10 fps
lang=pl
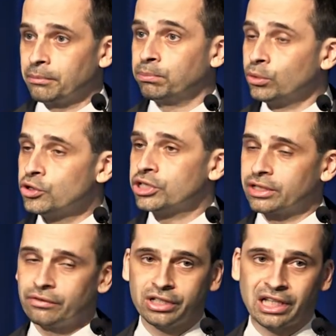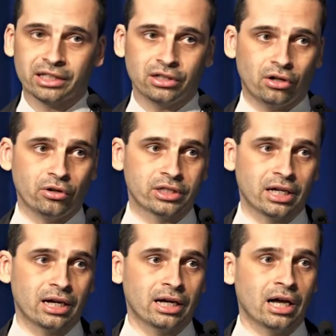pójść w ślady
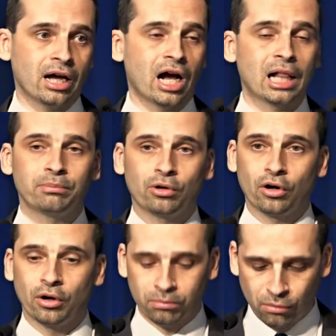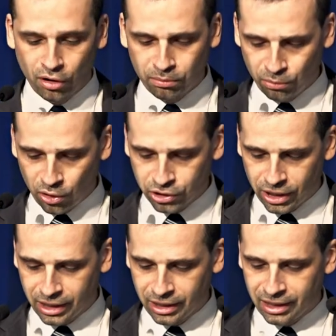ojca, albo mo,
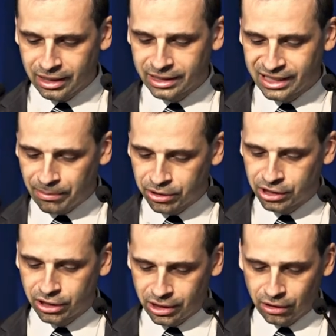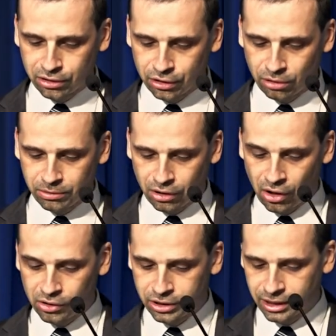może zaprzeć się tego, co robi
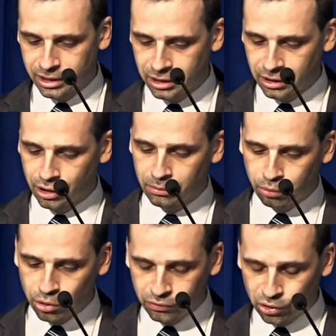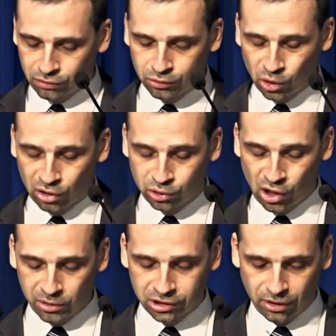ojciec i pójść w, dro, dro, w
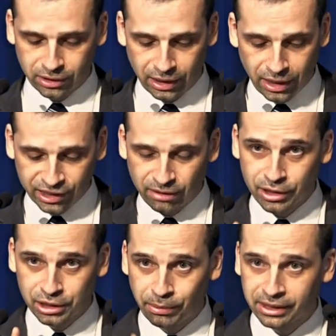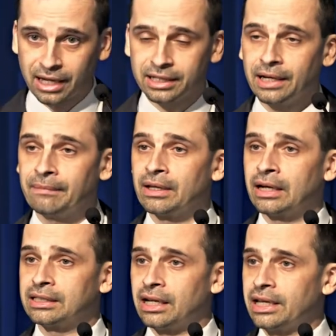drugą stronę. Natomiast pytanie,
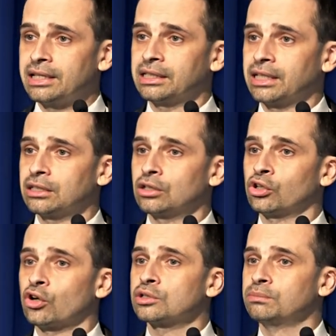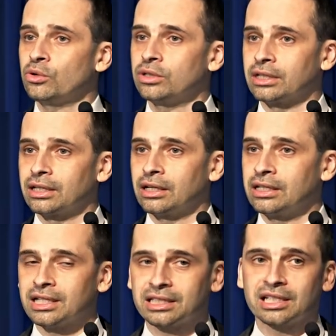na ile ten rozbójnik
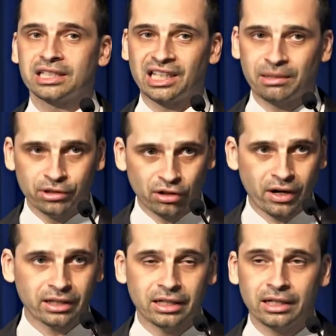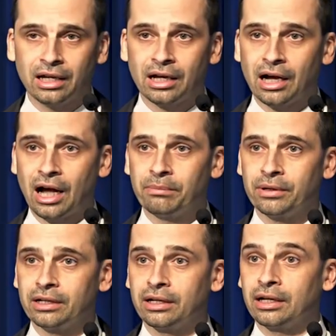jest zdeterminowany,
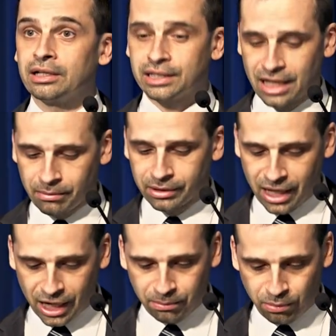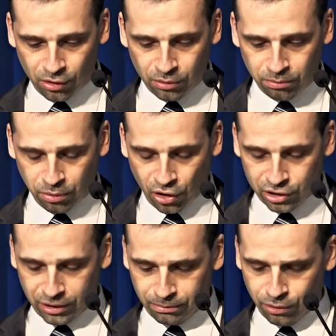aby sam tak po,
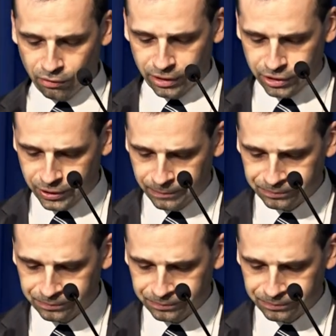postępować.